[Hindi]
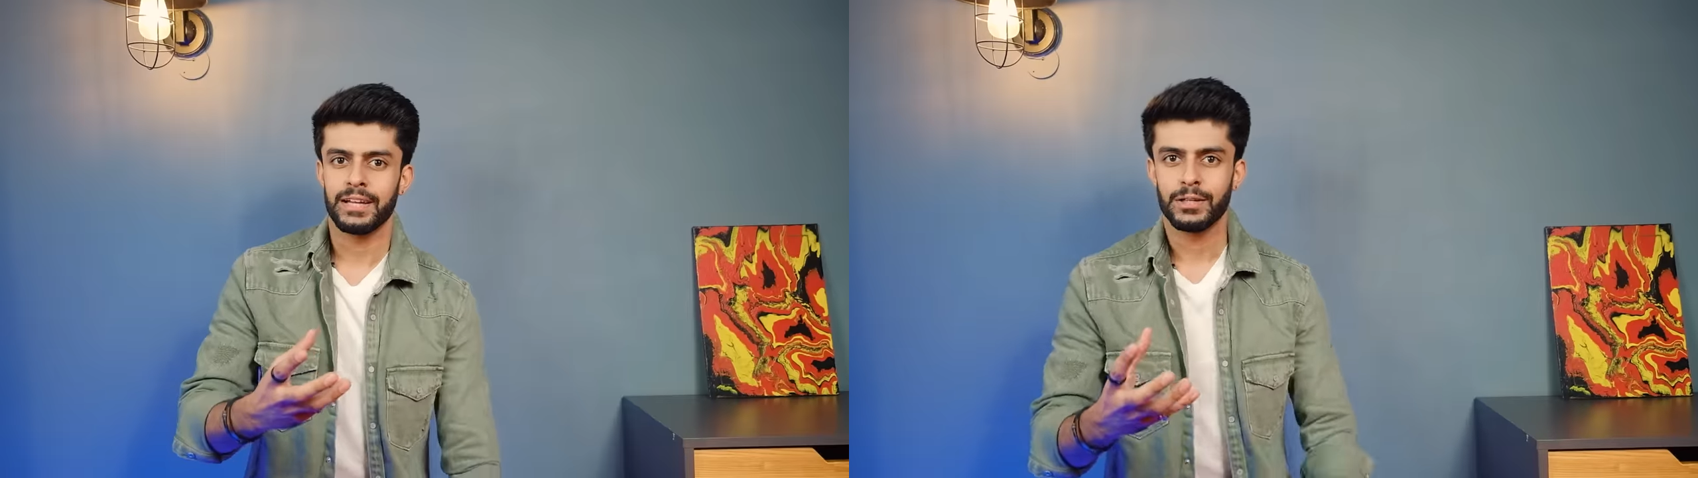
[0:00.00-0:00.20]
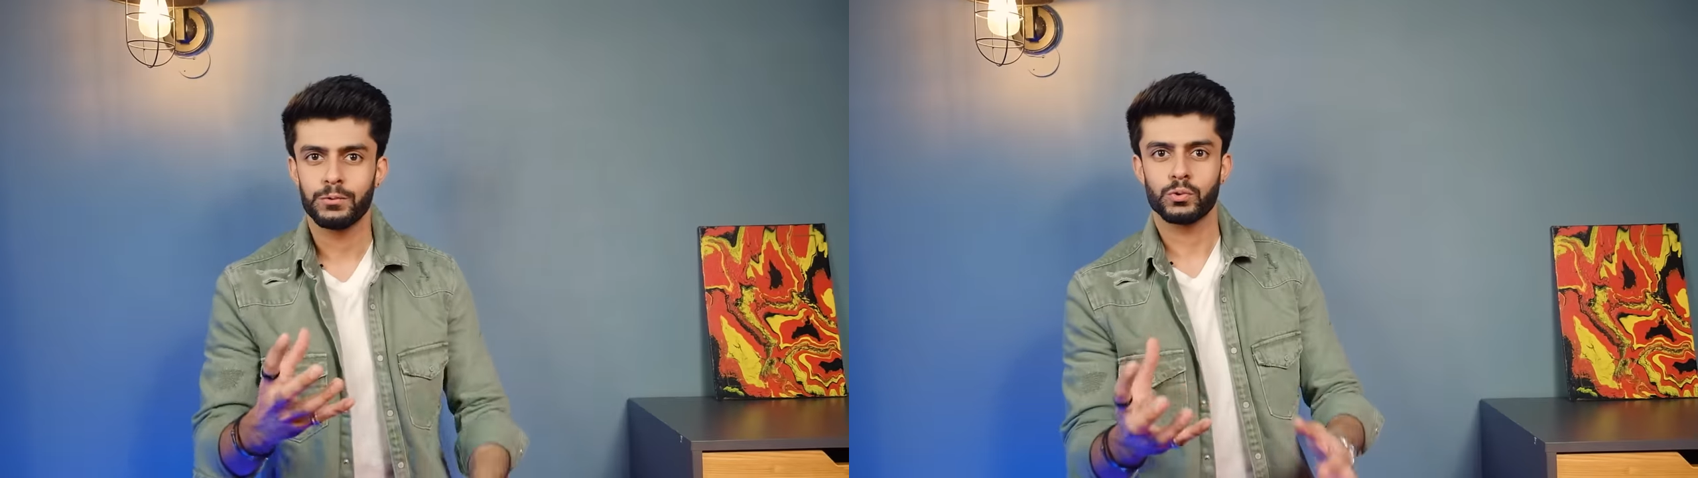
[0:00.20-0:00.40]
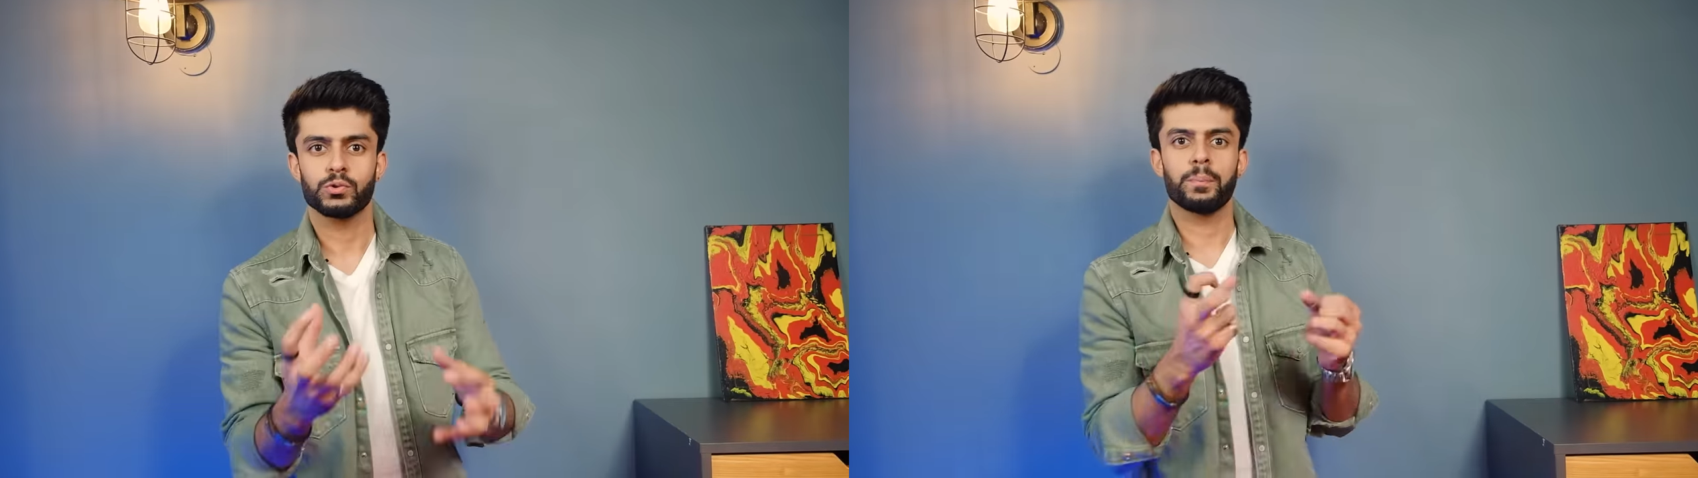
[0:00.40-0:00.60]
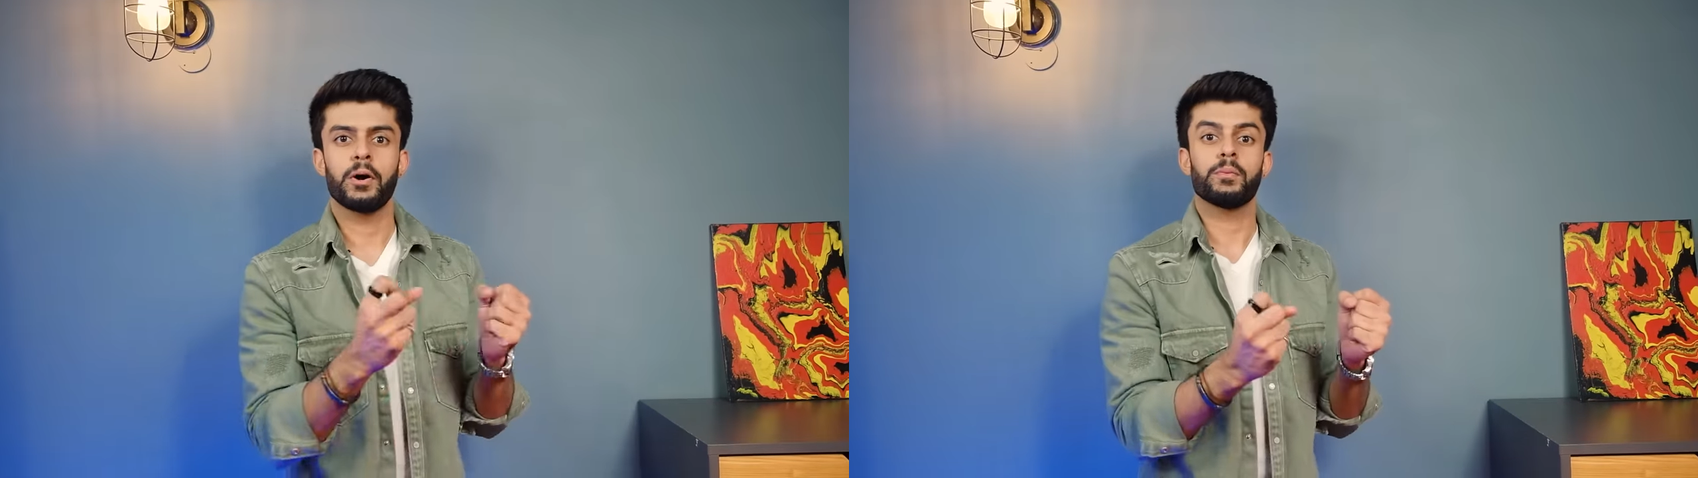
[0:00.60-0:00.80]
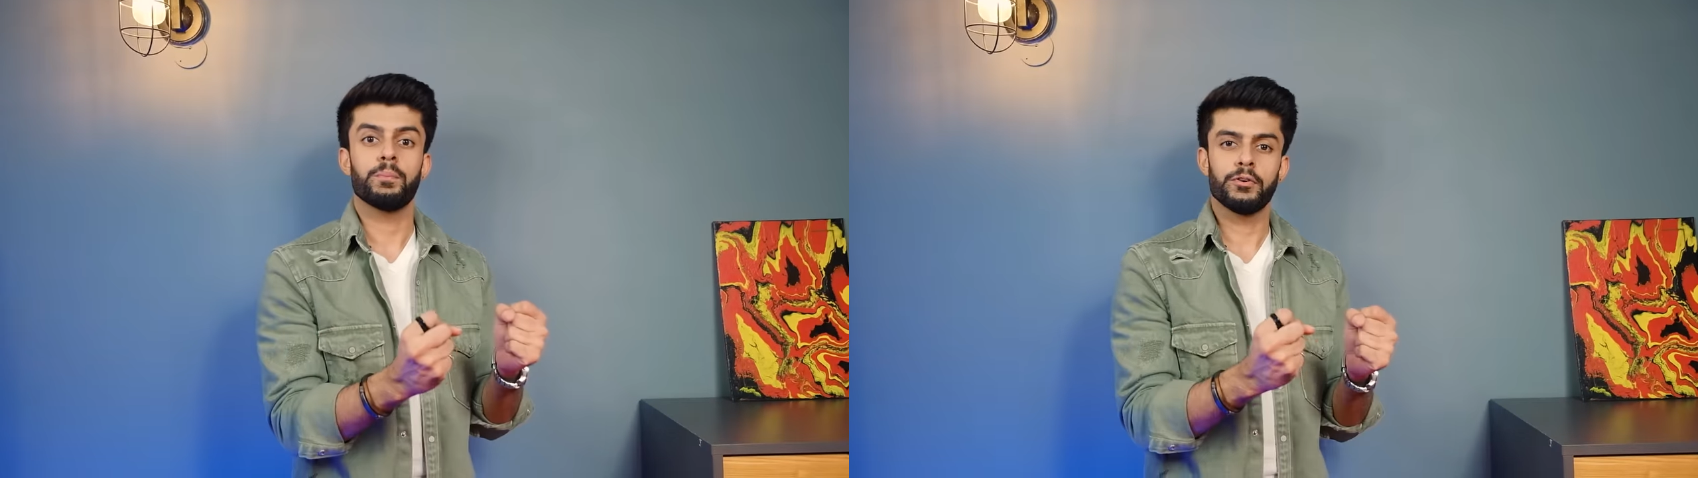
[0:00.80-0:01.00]
बनाई थी विच वॉज
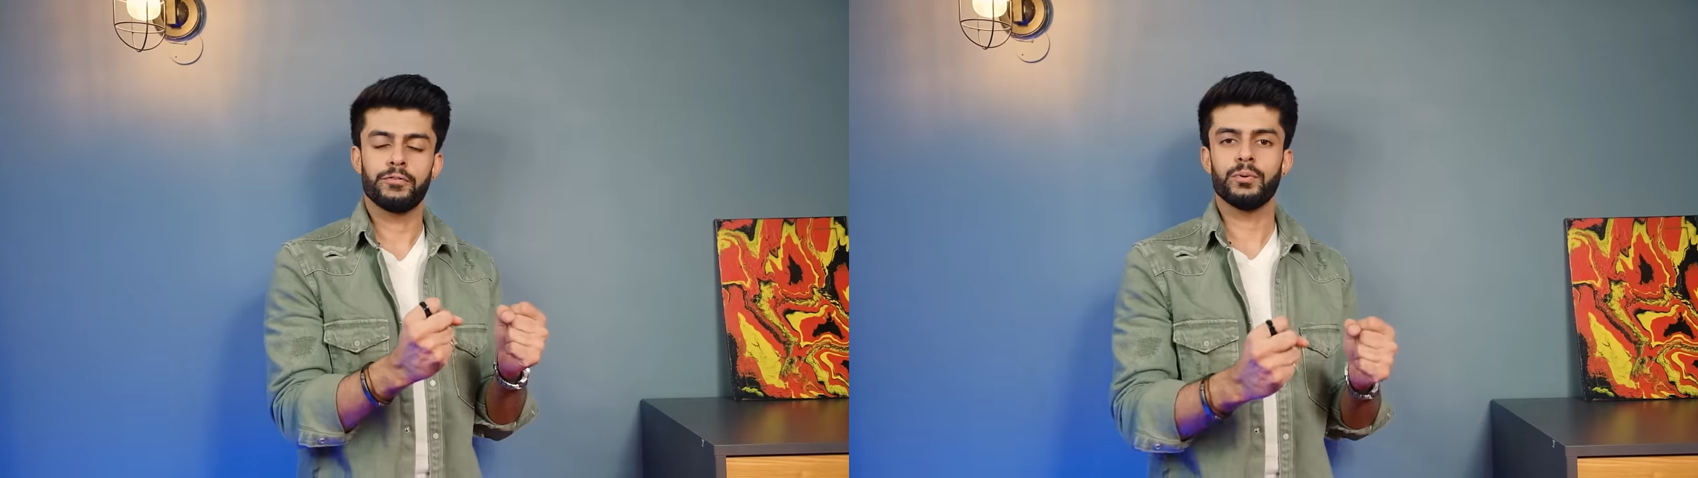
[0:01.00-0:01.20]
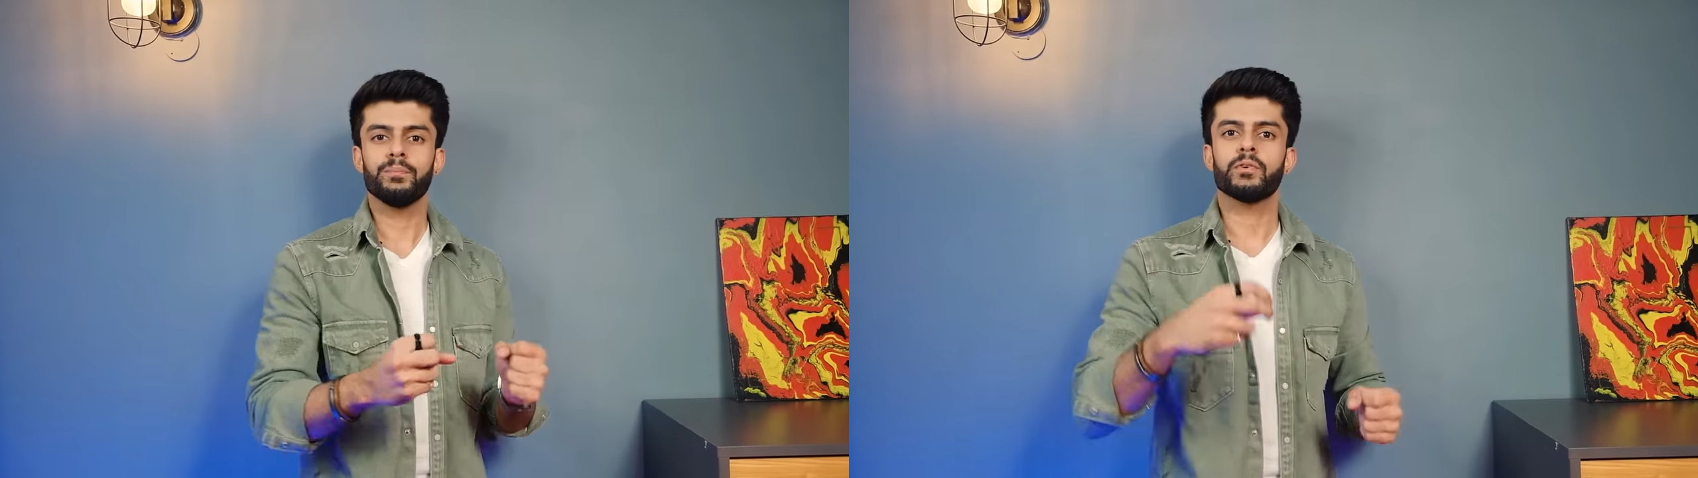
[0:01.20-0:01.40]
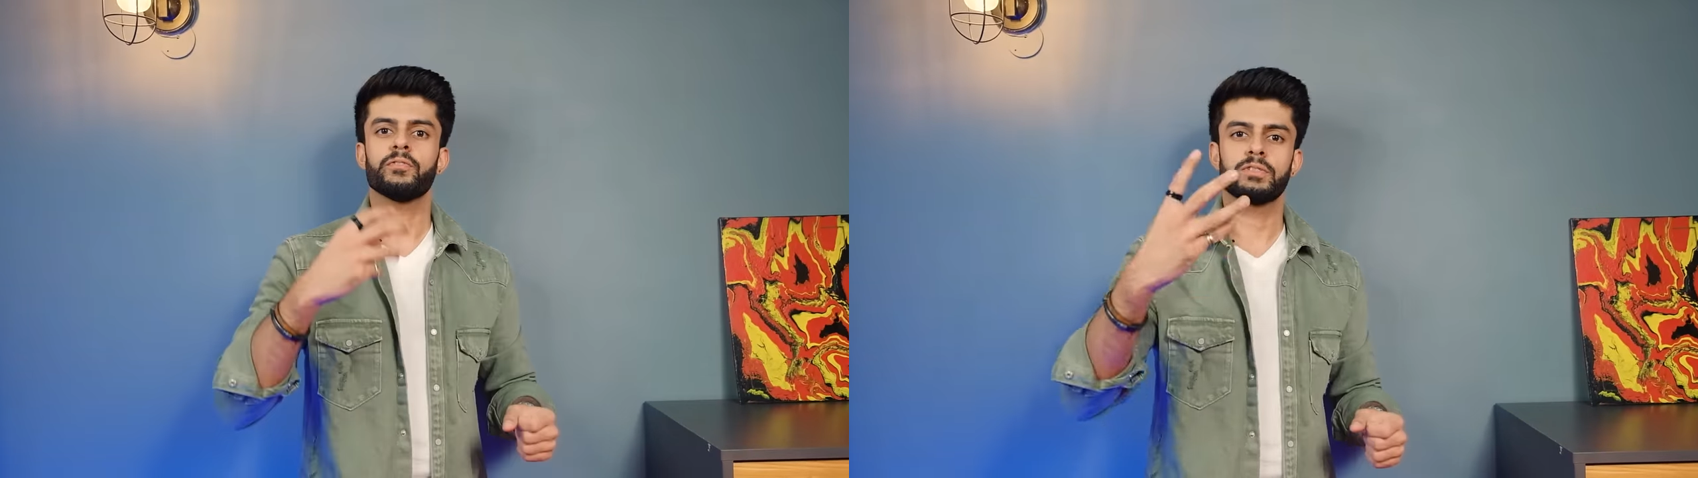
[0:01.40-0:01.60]
अबाउट परफ्यूम